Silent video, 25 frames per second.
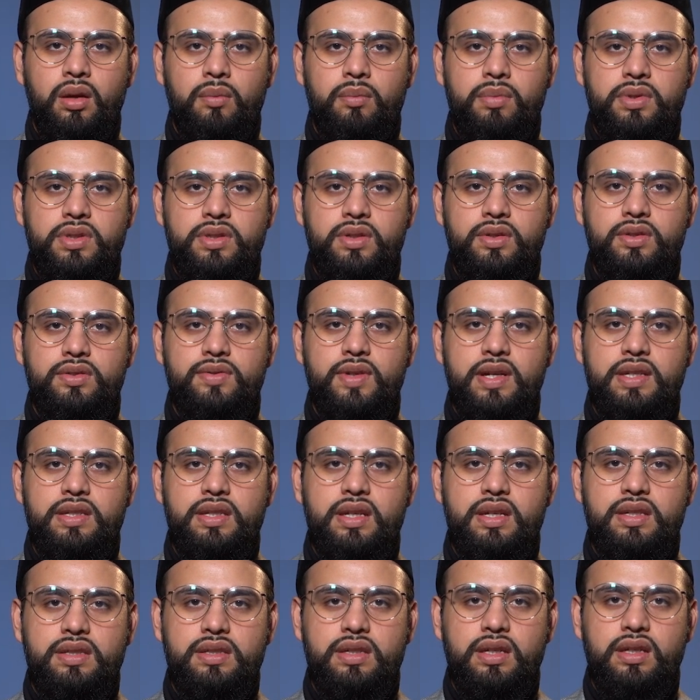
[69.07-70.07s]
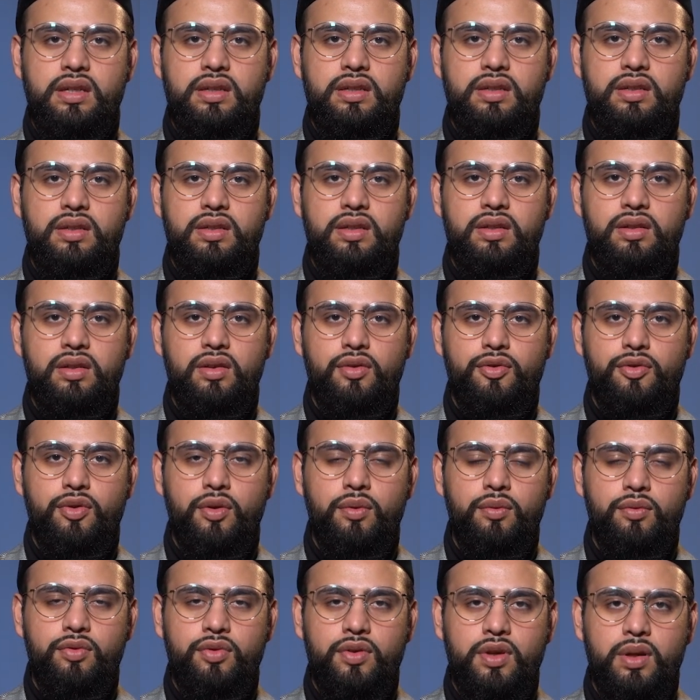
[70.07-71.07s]
Beziehungsweise es sind diese
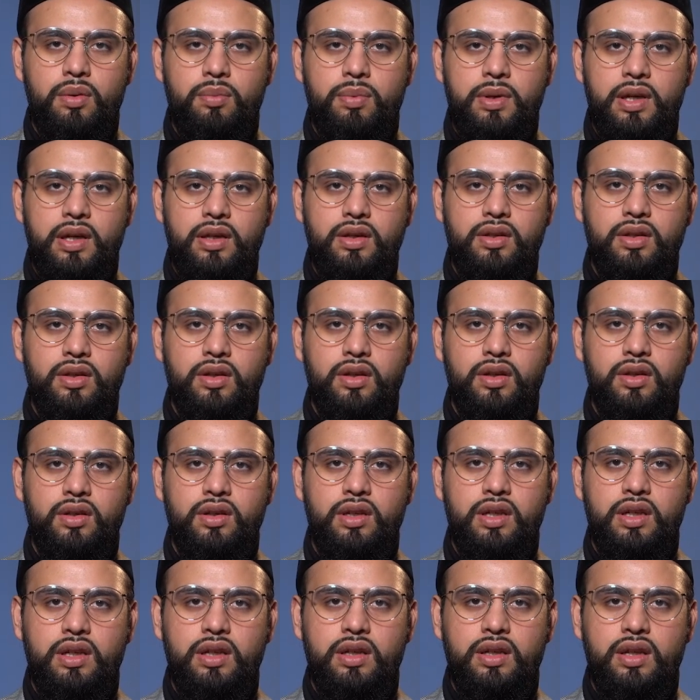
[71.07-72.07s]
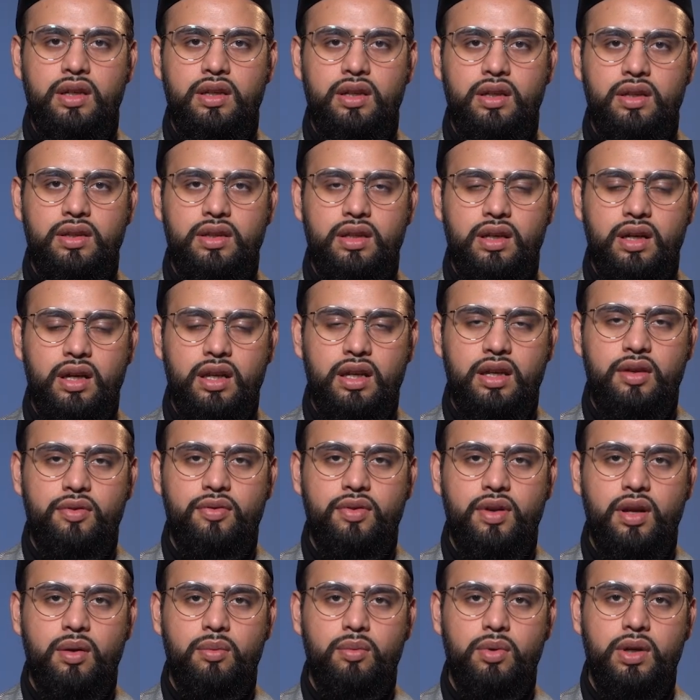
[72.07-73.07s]
fünf Gebete, die der dritte
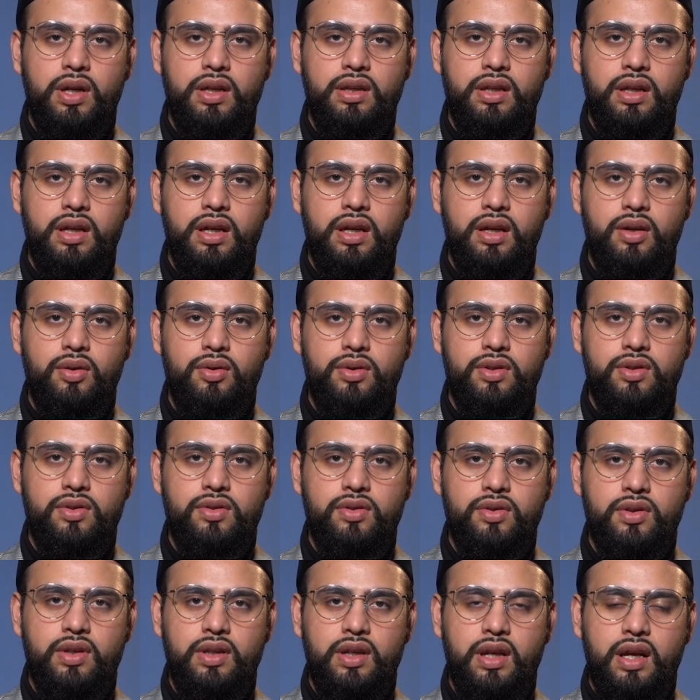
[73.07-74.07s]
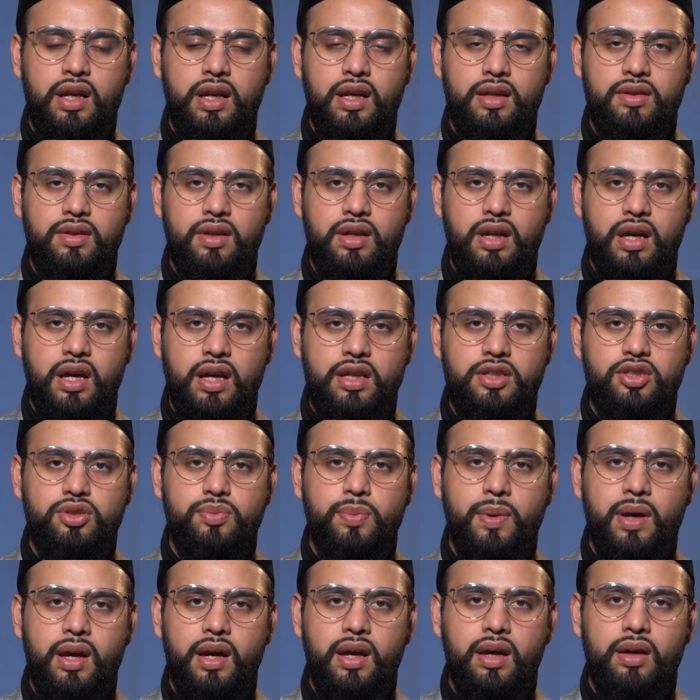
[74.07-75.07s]
Khalif uns in einer seiner
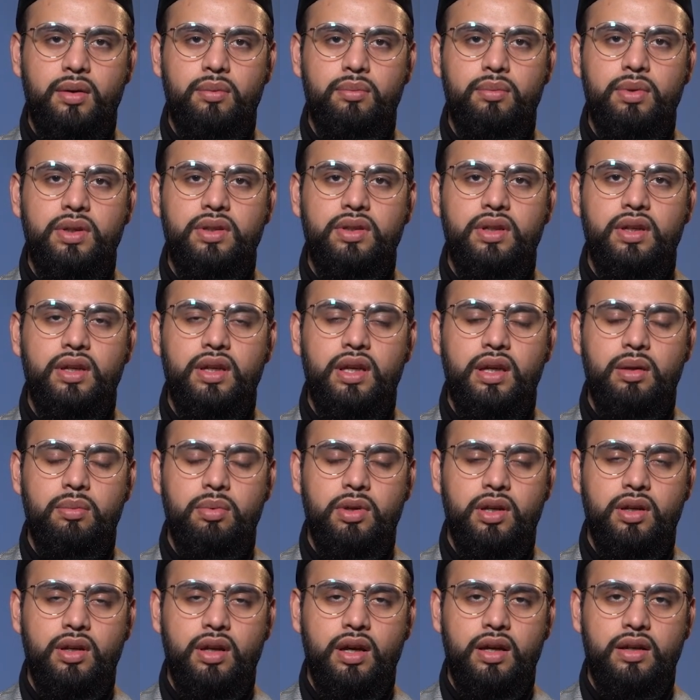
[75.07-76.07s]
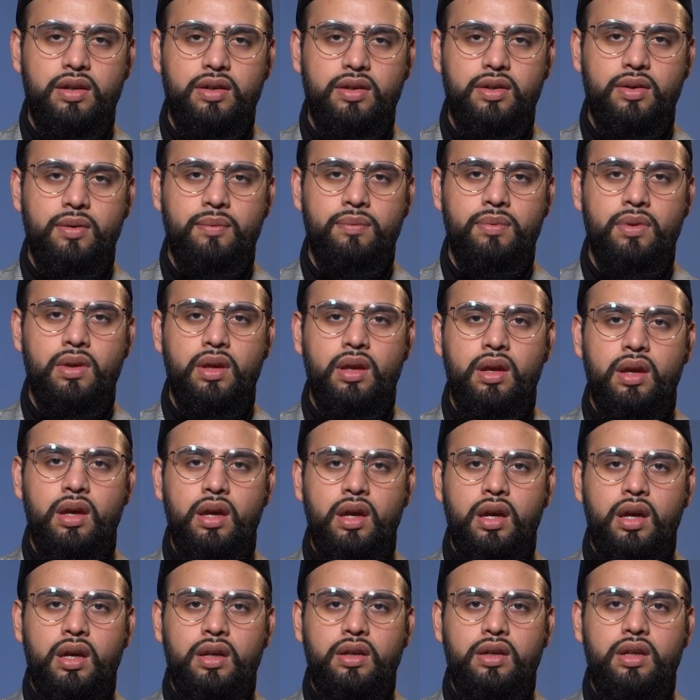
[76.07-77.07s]
Ansprachen mitgegeben hat,
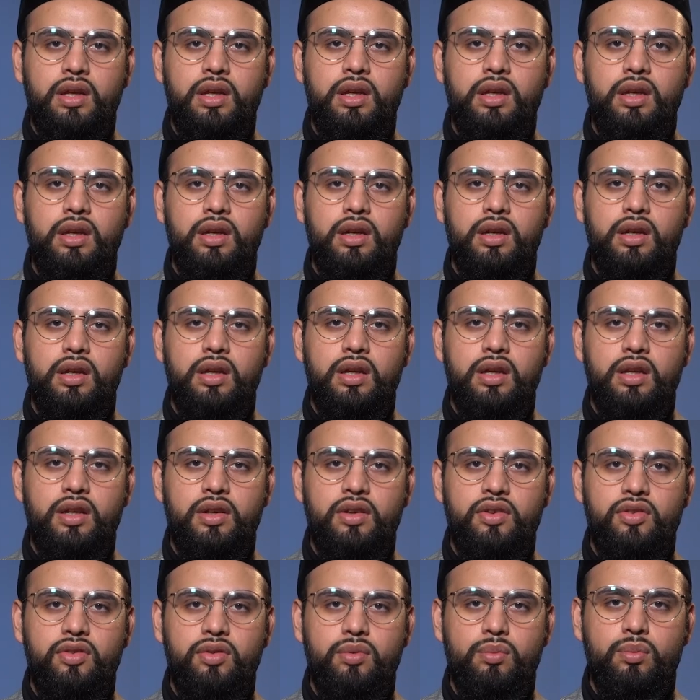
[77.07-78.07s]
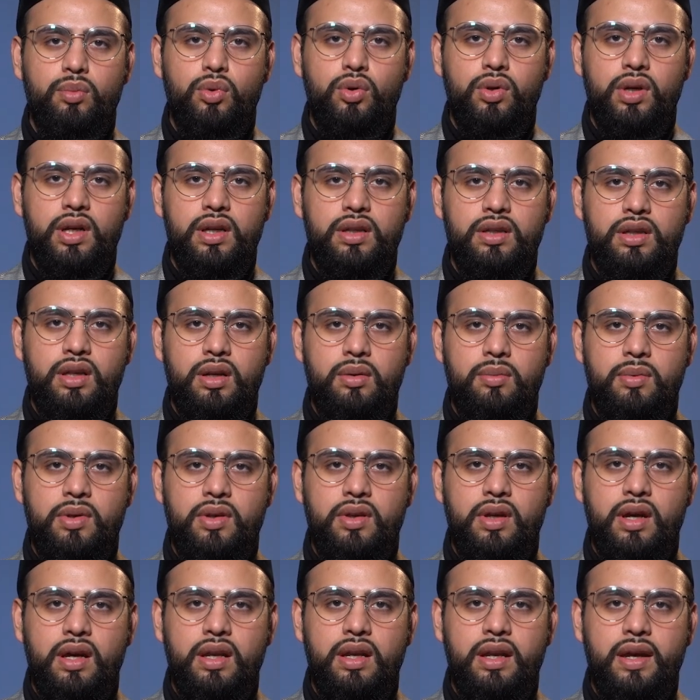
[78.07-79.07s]
die in diesem Monat
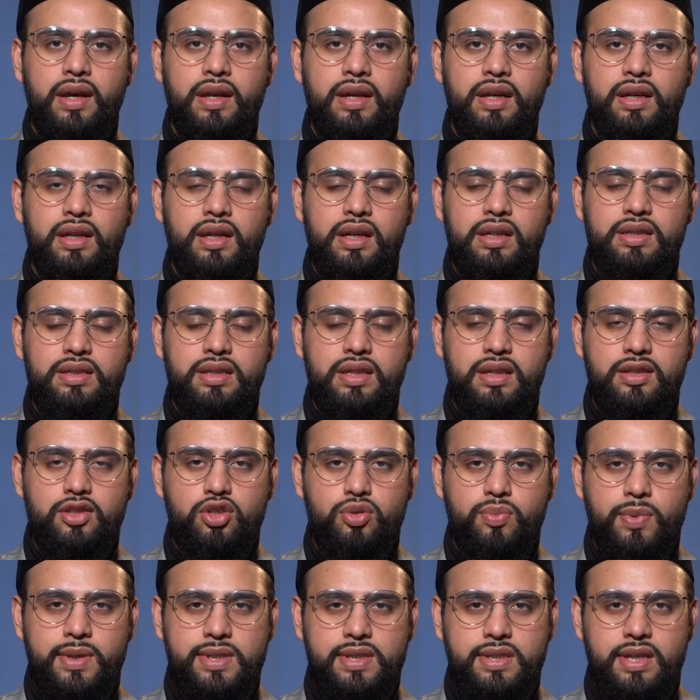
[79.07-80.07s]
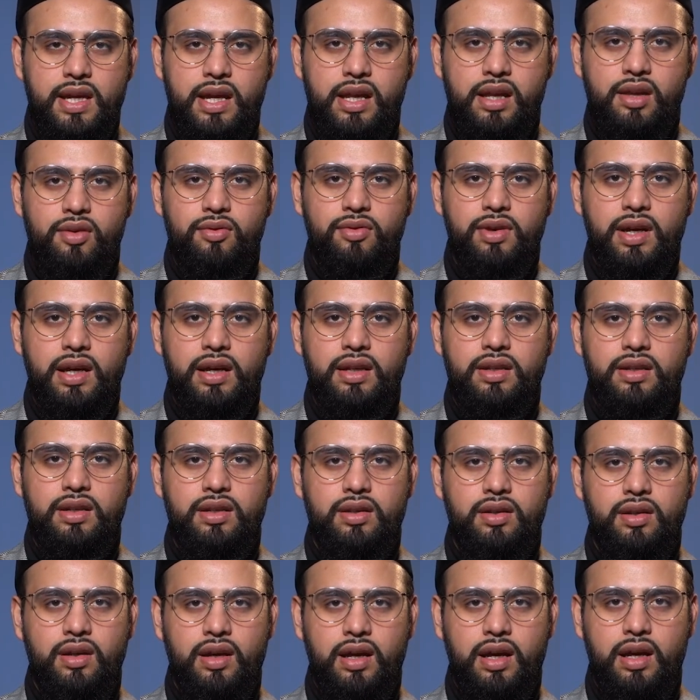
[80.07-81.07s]
Ramadan einen ganz, ganz speziellen Wert
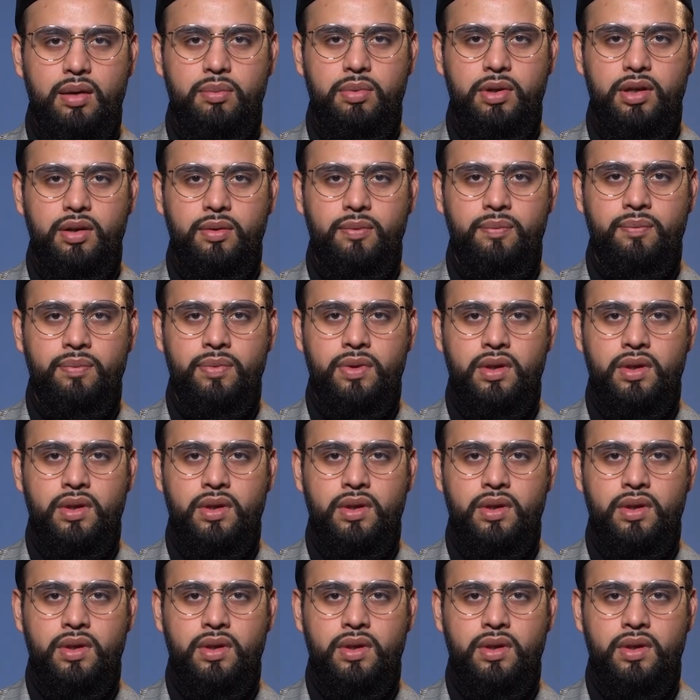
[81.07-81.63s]
haben.